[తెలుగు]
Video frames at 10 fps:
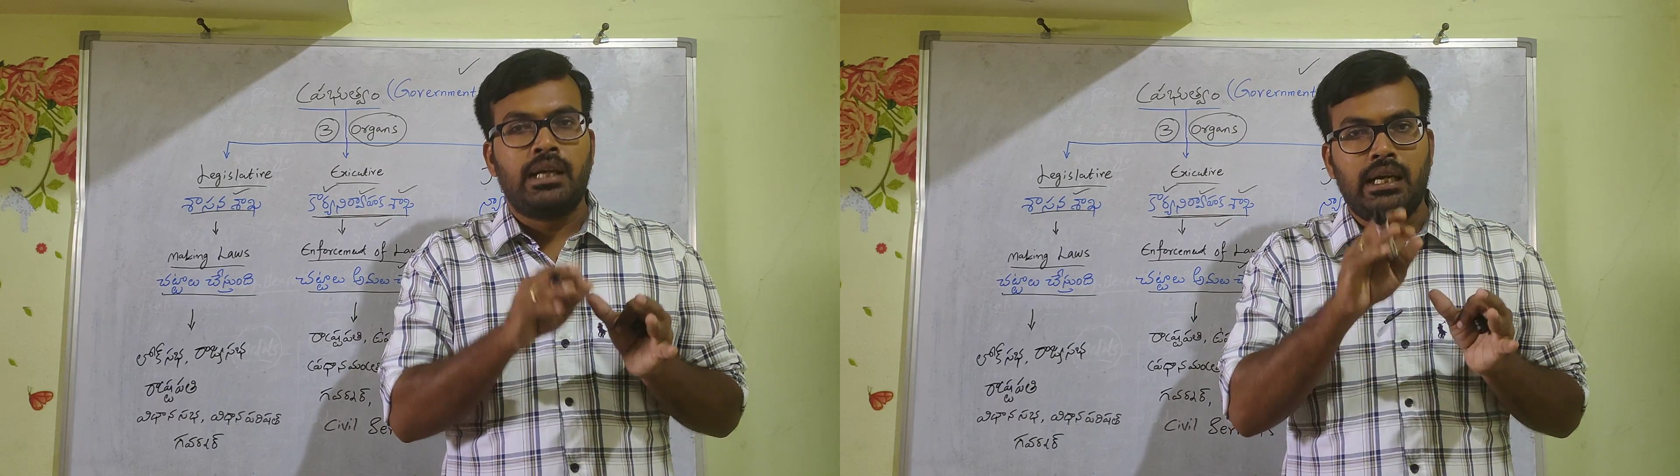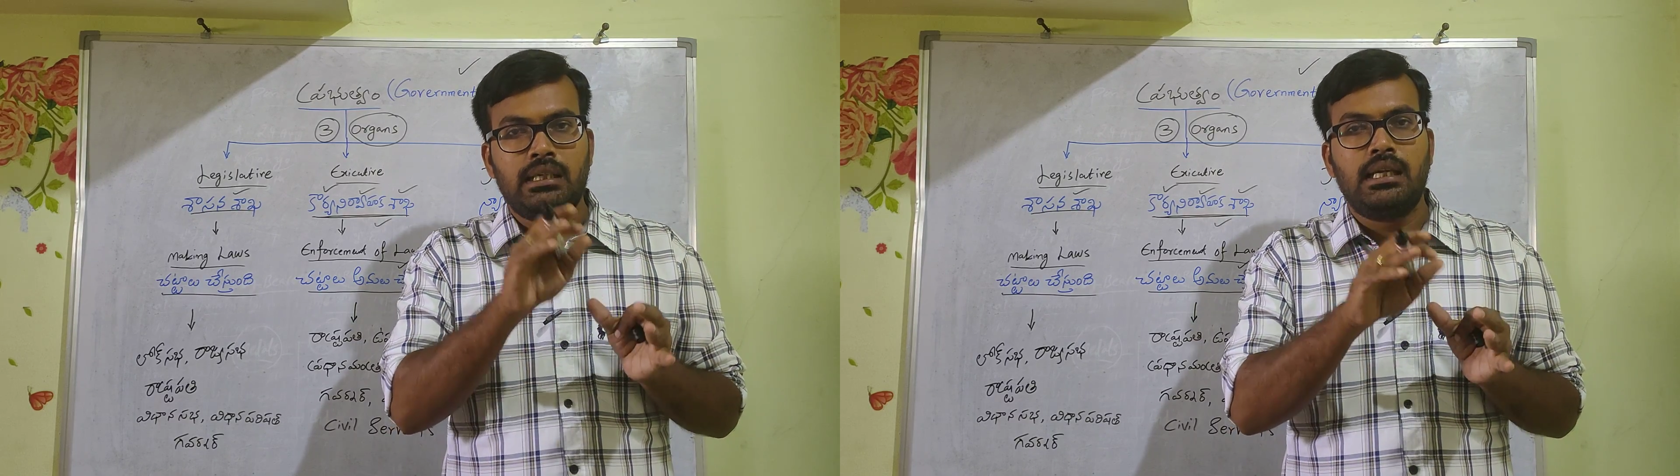
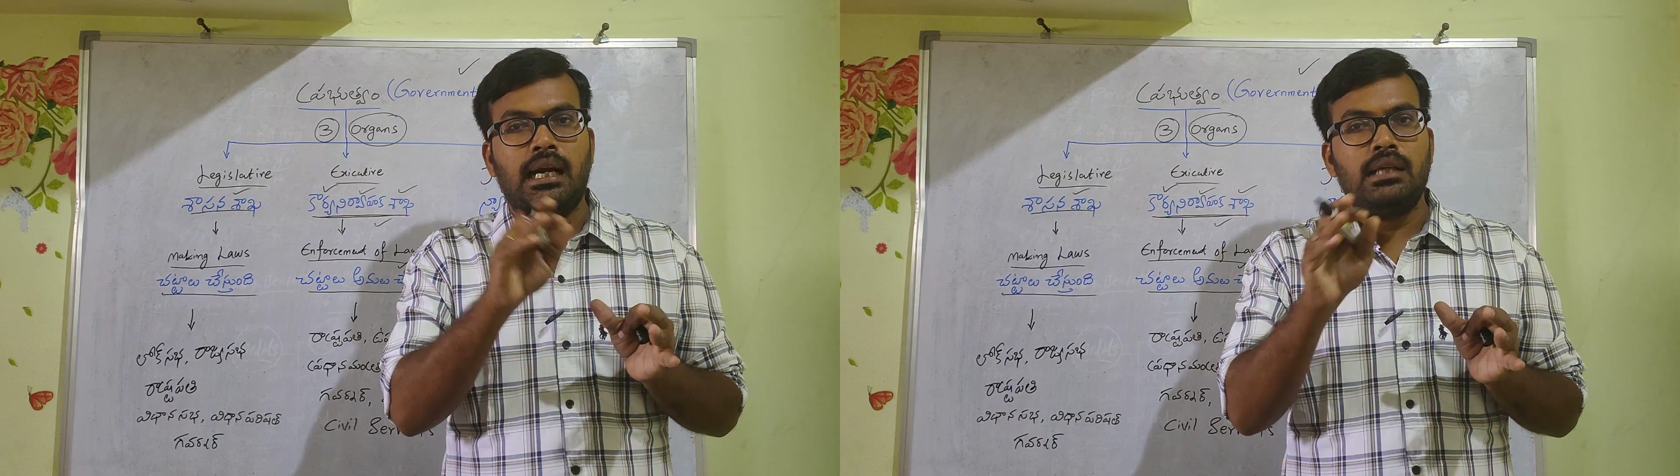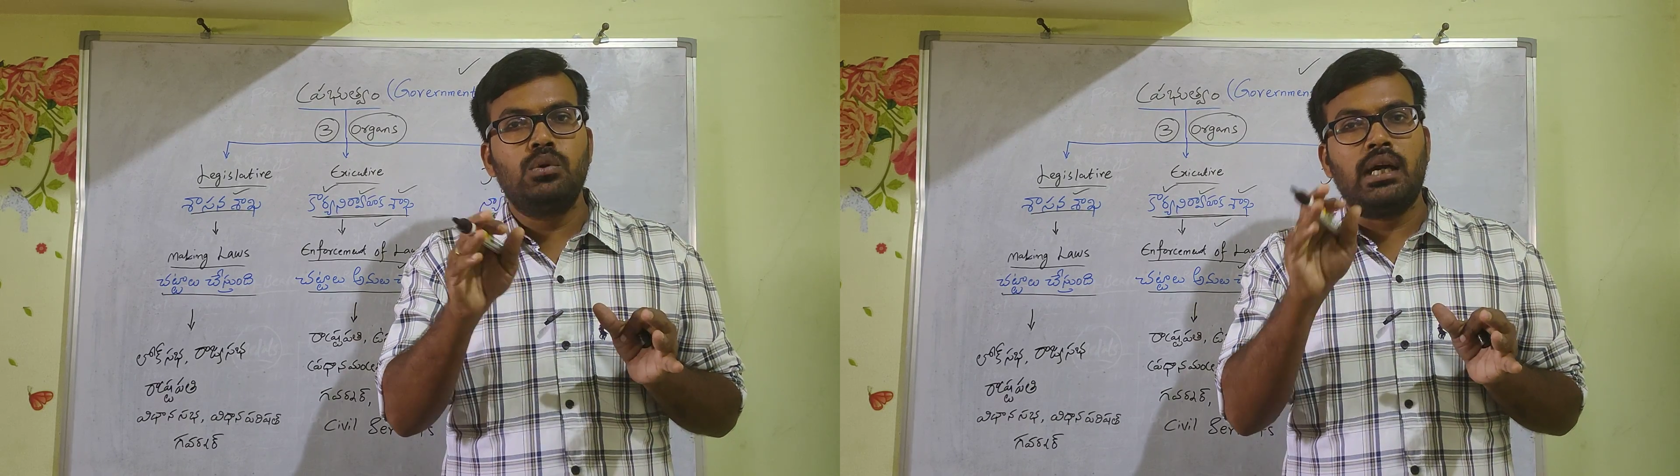కరెక్ట్
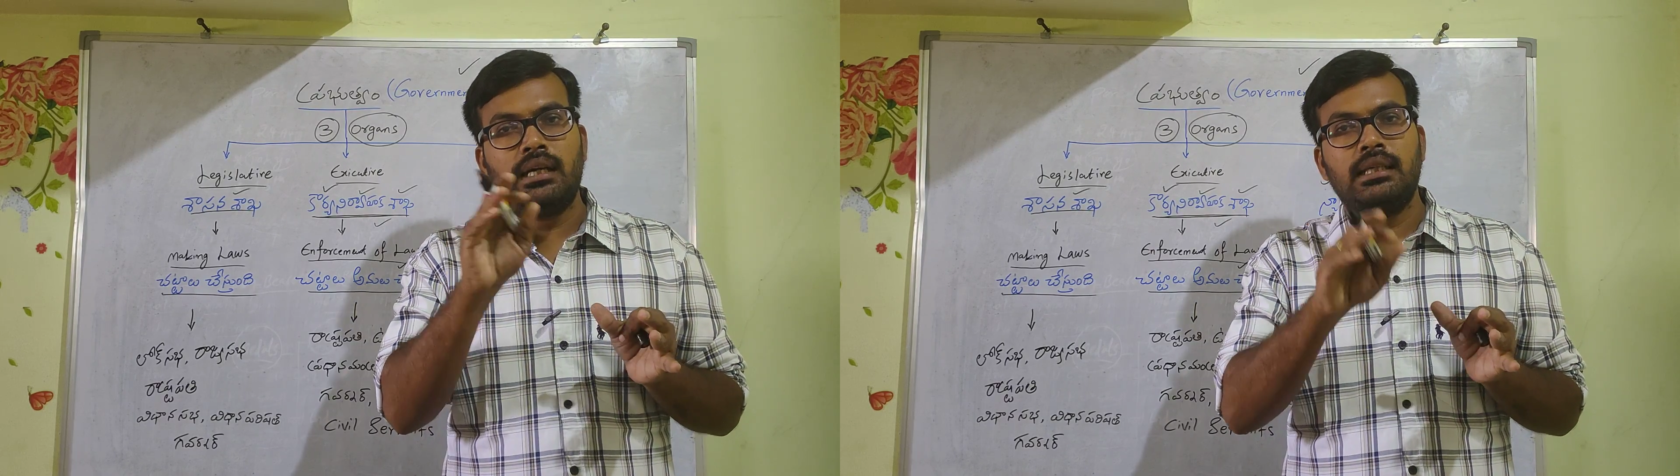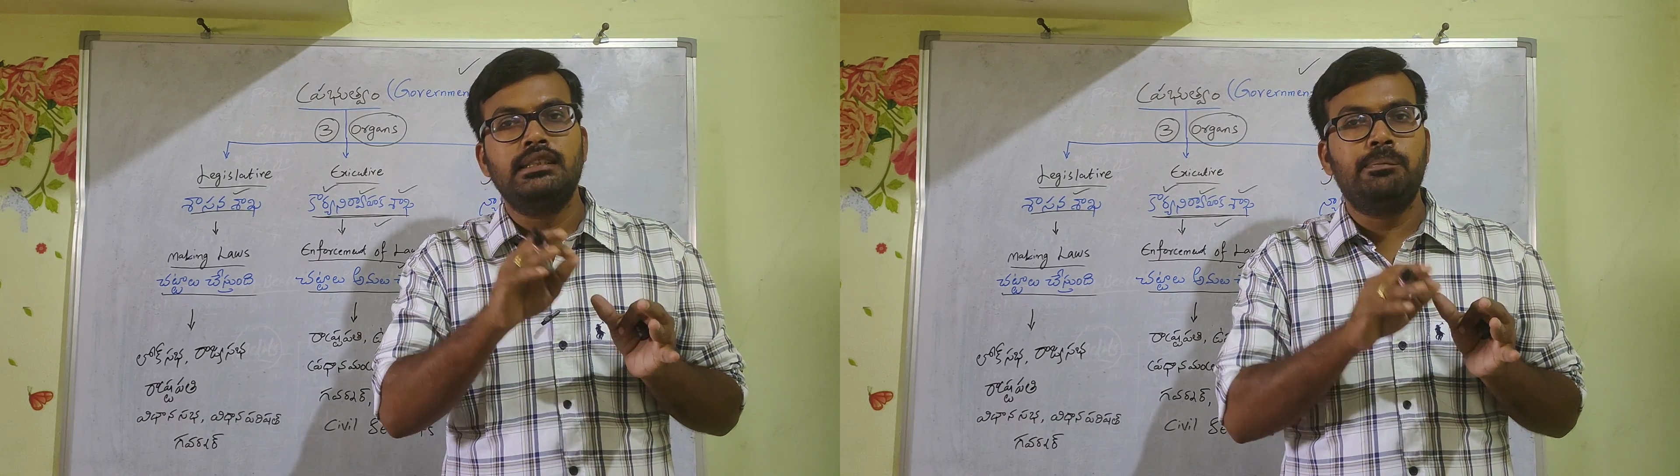కాదు
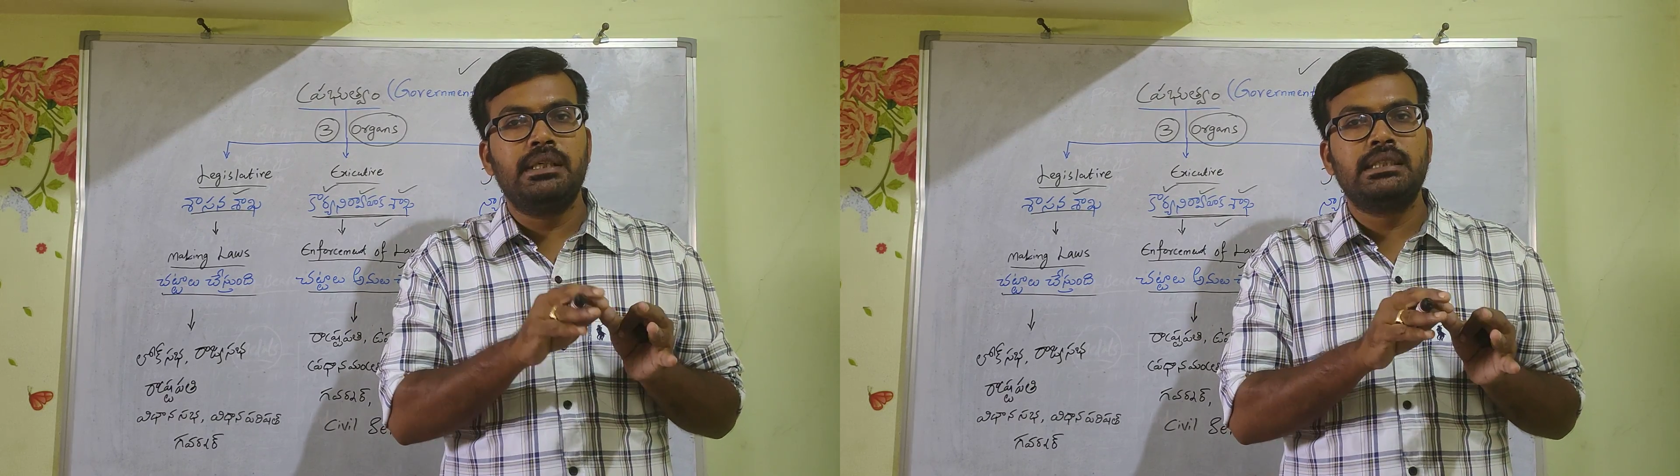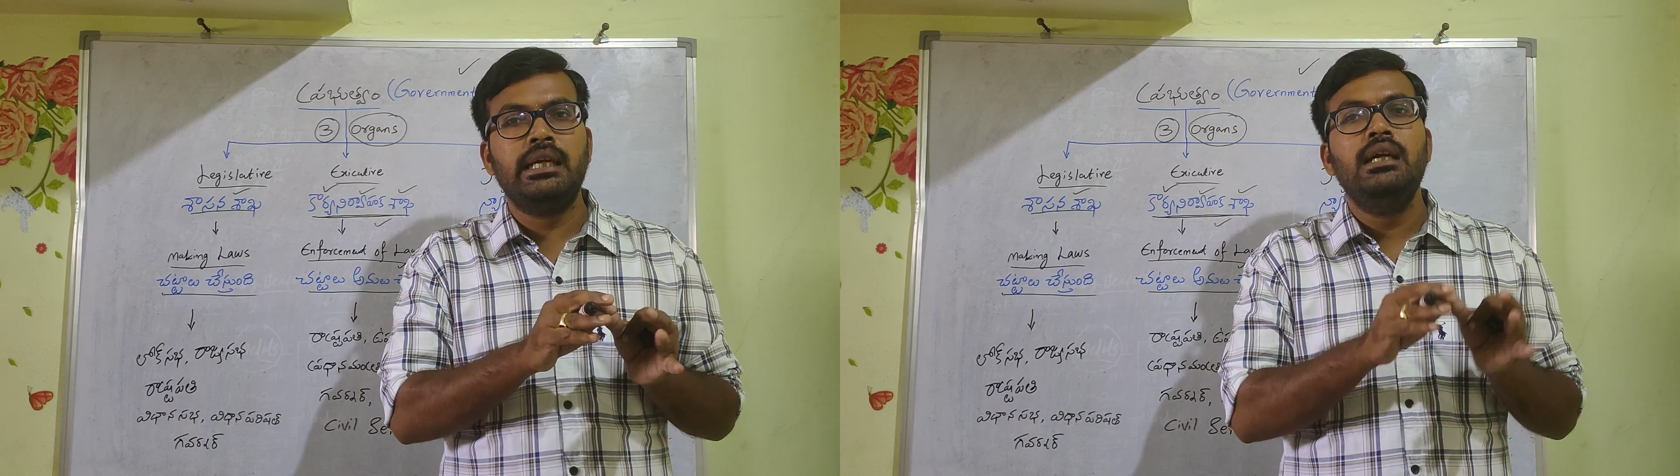కరెక్ట్ అని
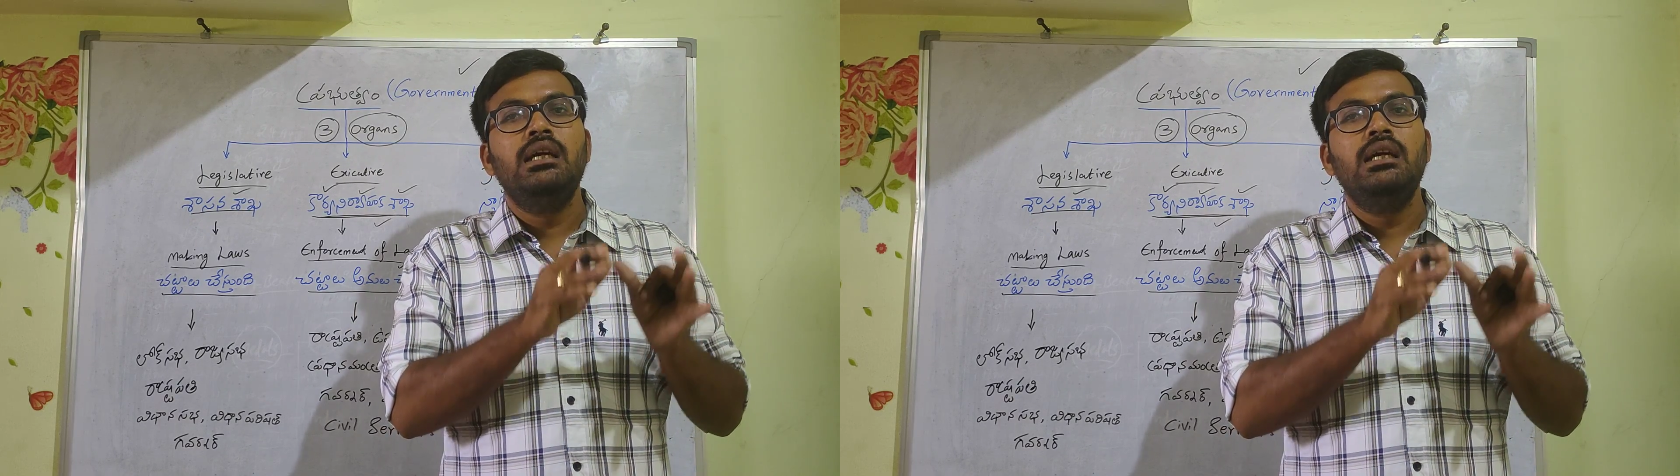చెప్పేసి